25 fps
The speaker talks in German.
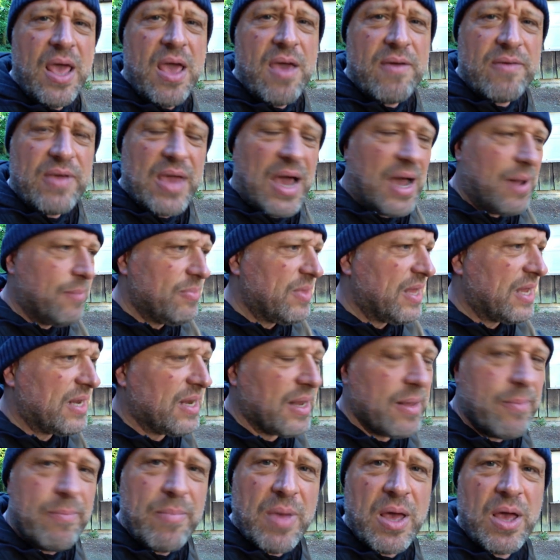Wir haben dann
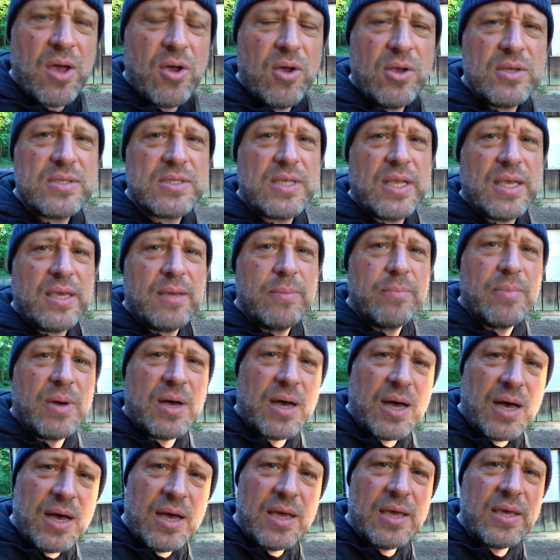im östlichen
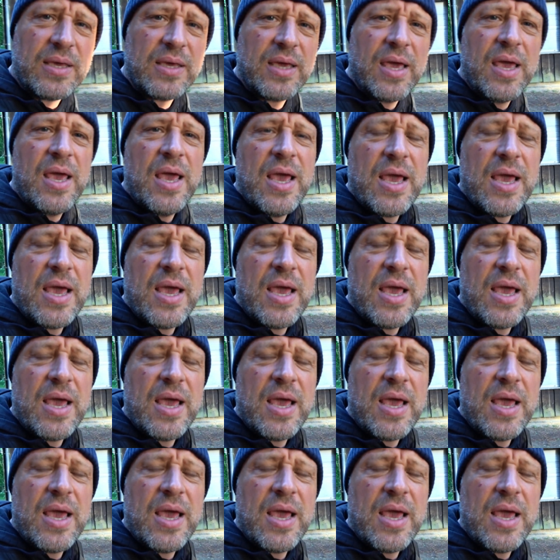Bereich